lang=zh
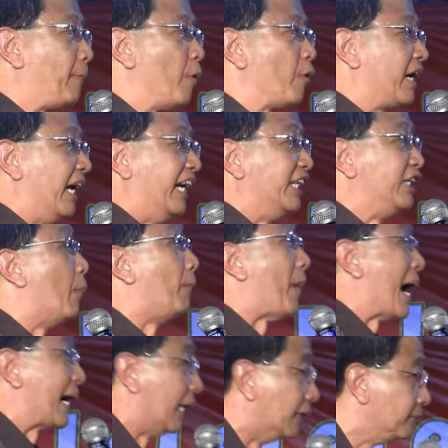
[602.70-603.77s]
他不可能有
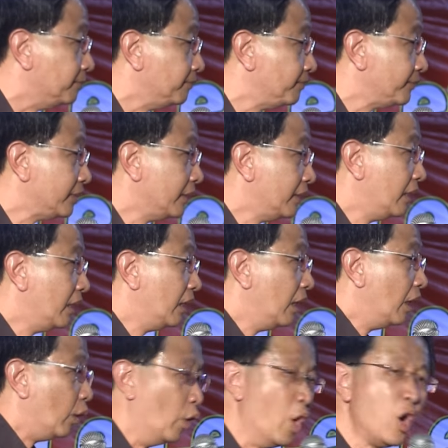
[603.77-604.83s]
八克，
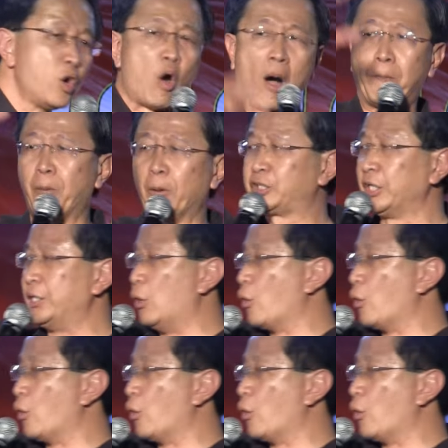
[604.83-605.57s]
如果不